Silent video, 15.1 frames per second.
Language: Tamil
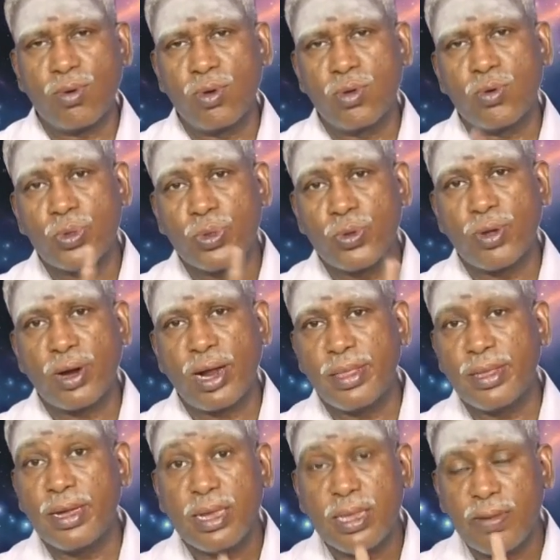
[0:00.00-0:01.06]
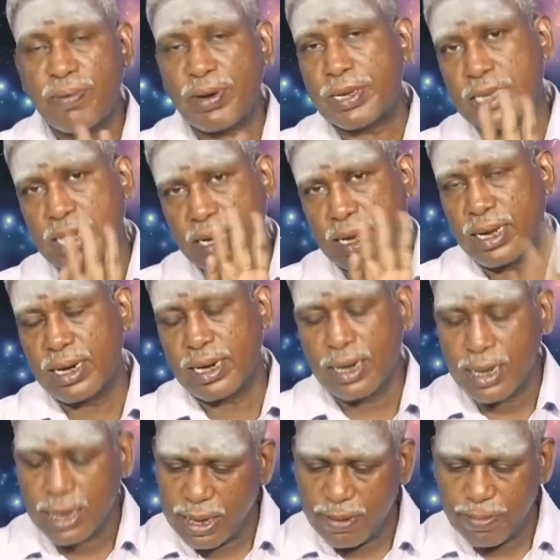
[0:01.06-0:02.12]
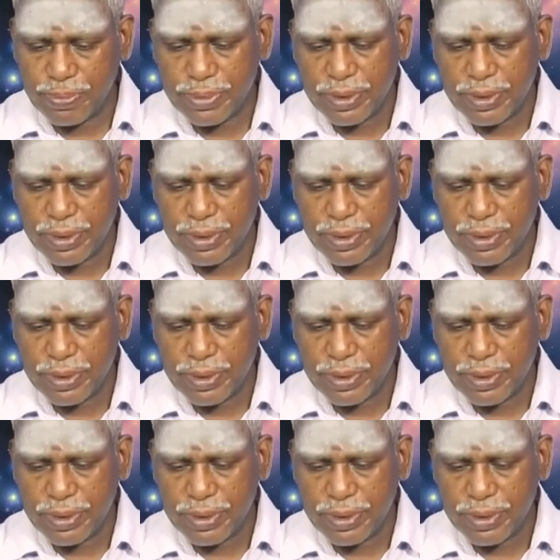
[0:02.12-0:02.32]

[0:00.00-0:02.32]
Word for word: உங்களுக்கு ஒத்து வராது இது ப்ரெஷர்காரங்களுக்கு